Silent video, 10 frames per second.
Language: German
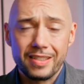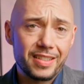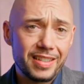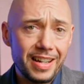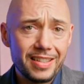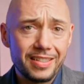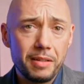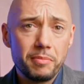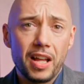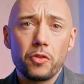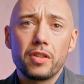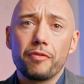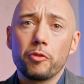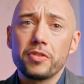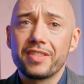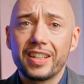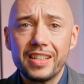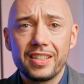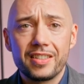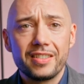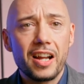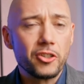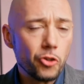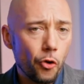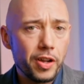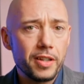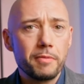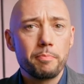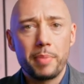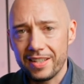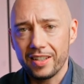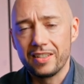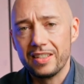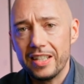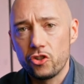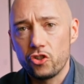das Sales-Team dadurch frustriert nach neuen, besseren Leads